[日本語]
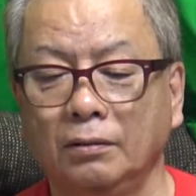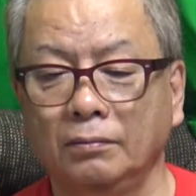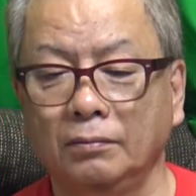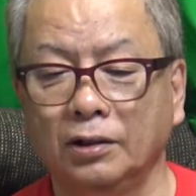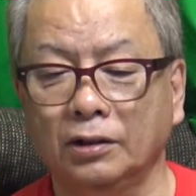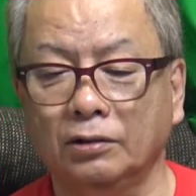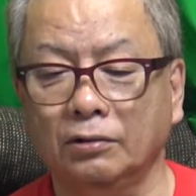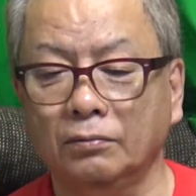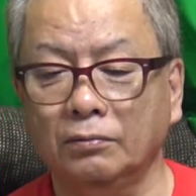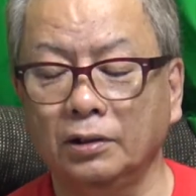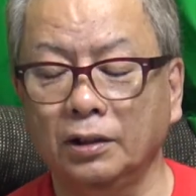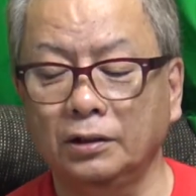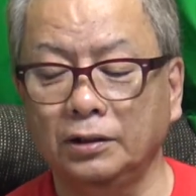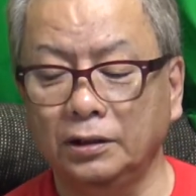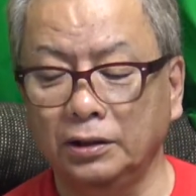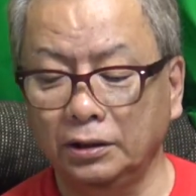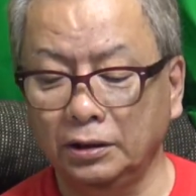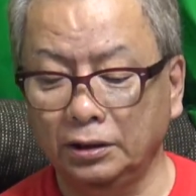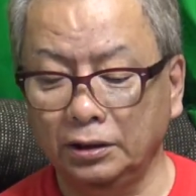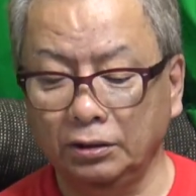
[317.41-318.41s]
まあ、友
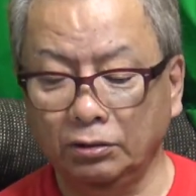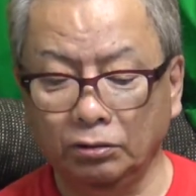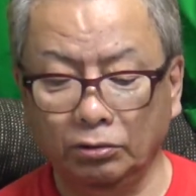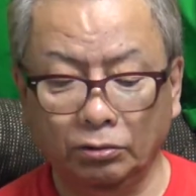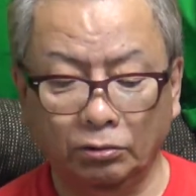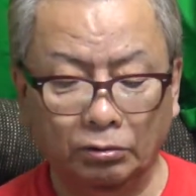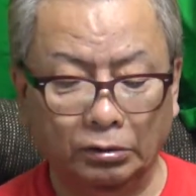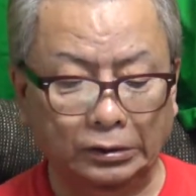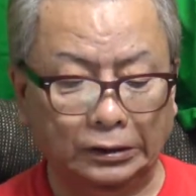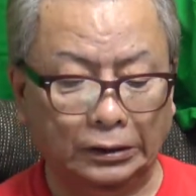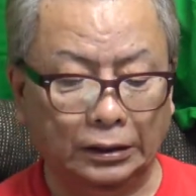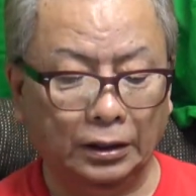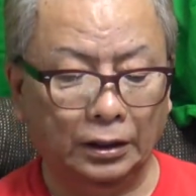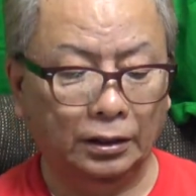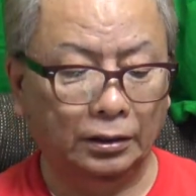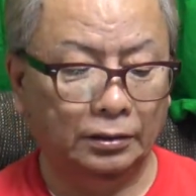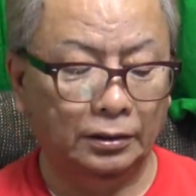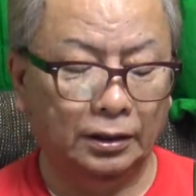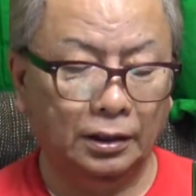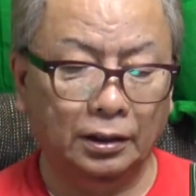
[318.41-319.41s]
達のとこに
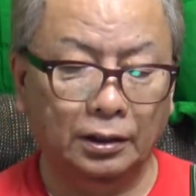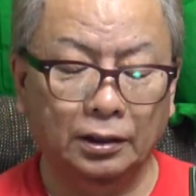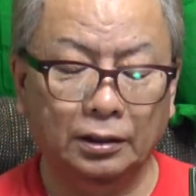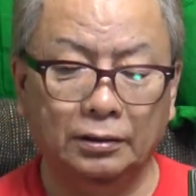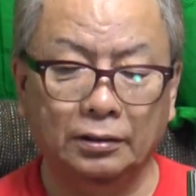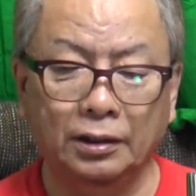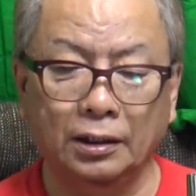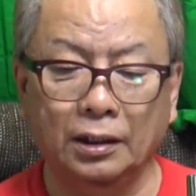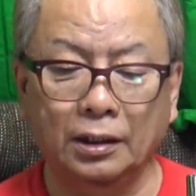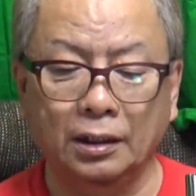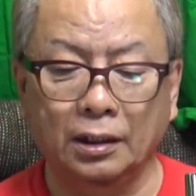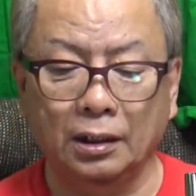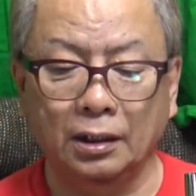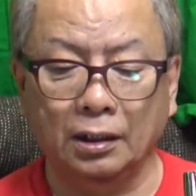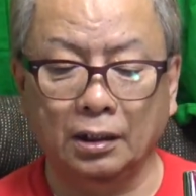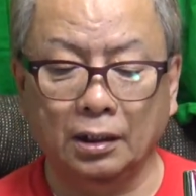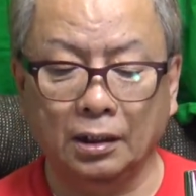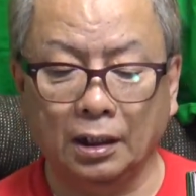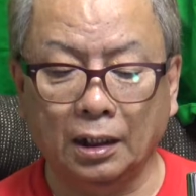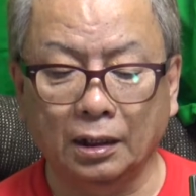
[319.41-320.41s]
ね、ステンレス屋が
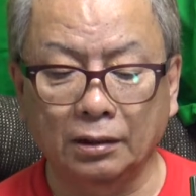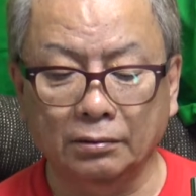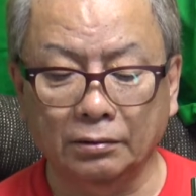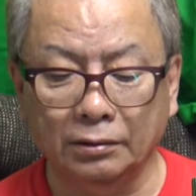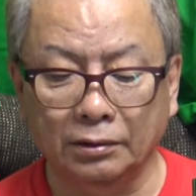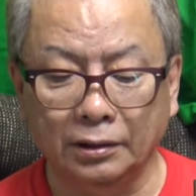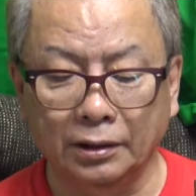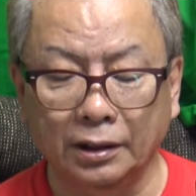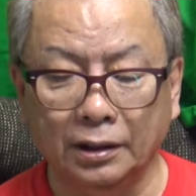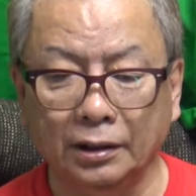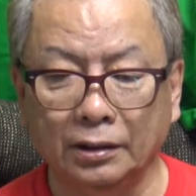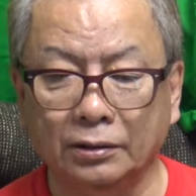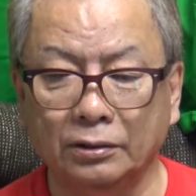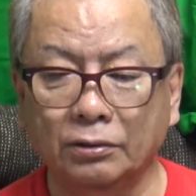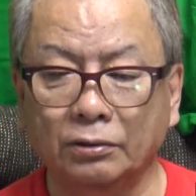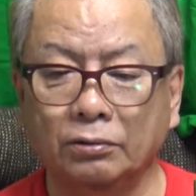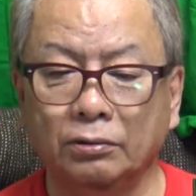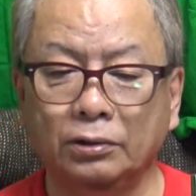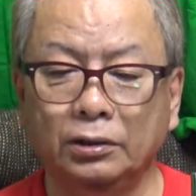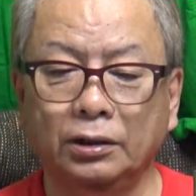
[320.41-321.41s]
あるんで、
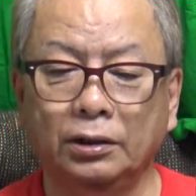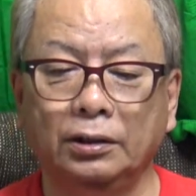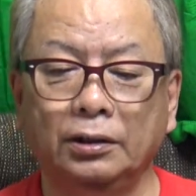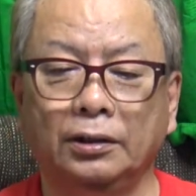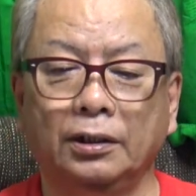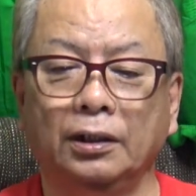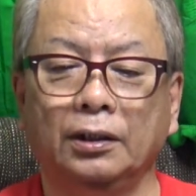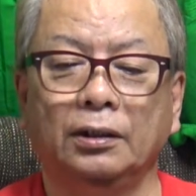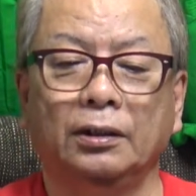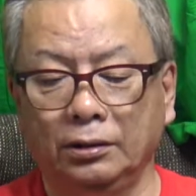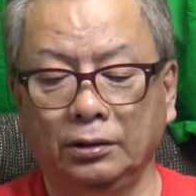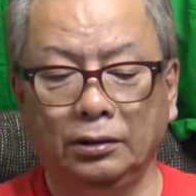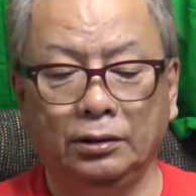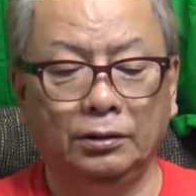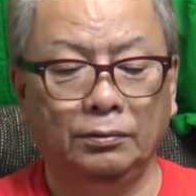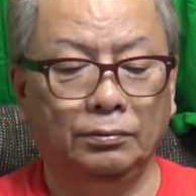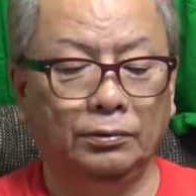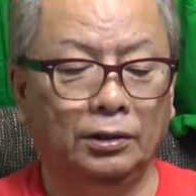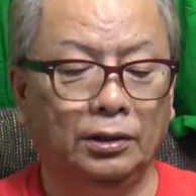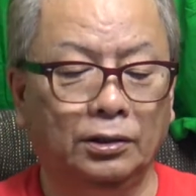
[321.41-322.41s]
そこに行って、
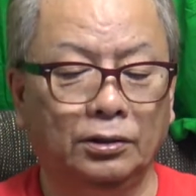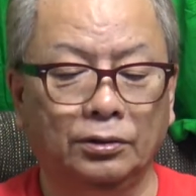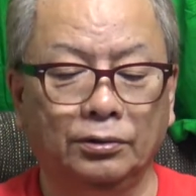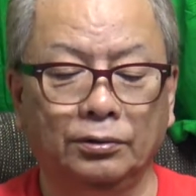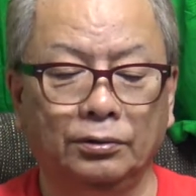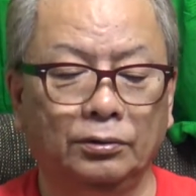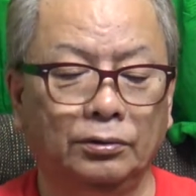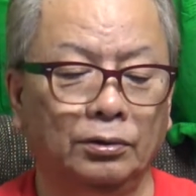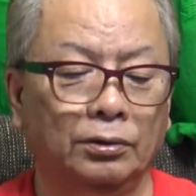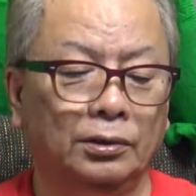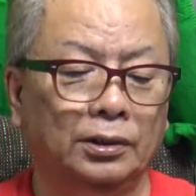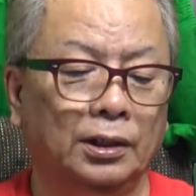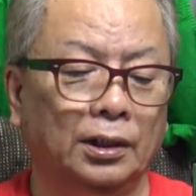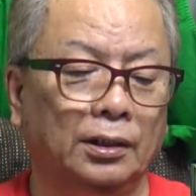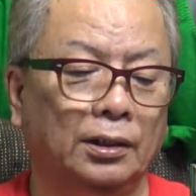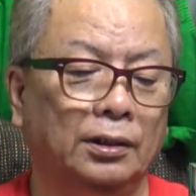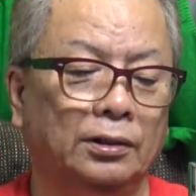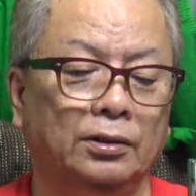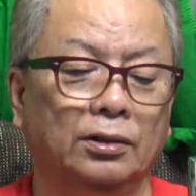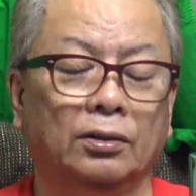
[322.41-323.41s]
自分で作る時は
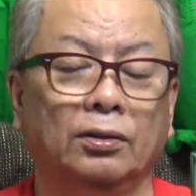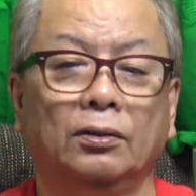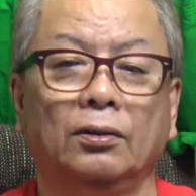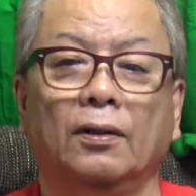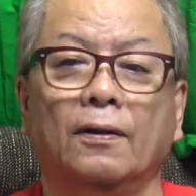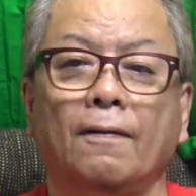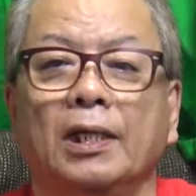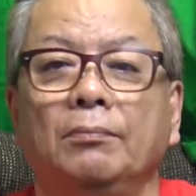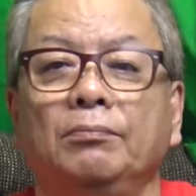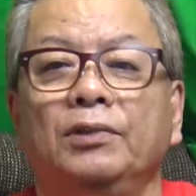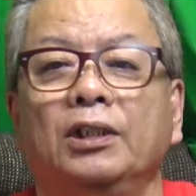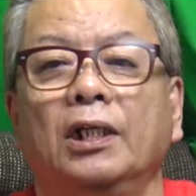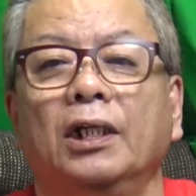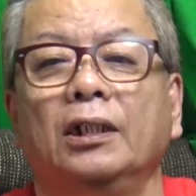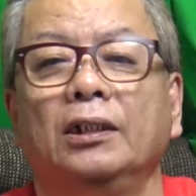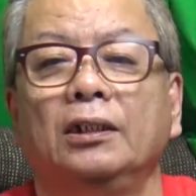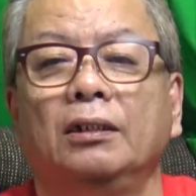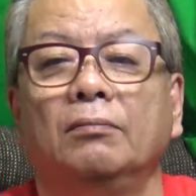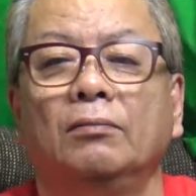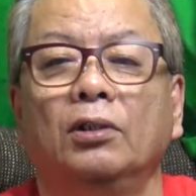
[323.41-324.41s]
ね、ちょっと
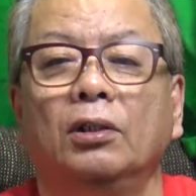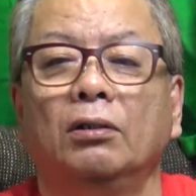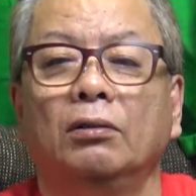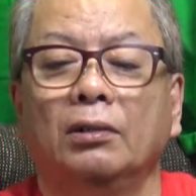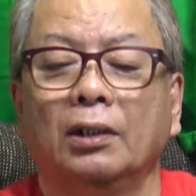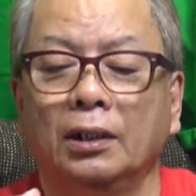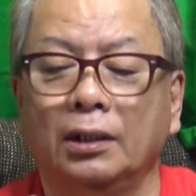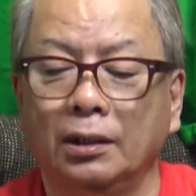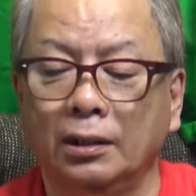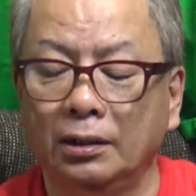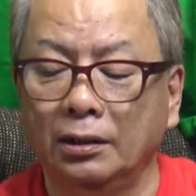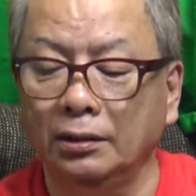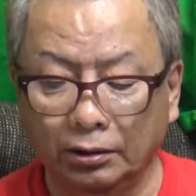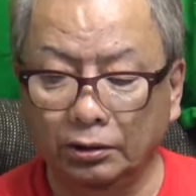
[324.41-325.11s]
磨いてもらおうかな。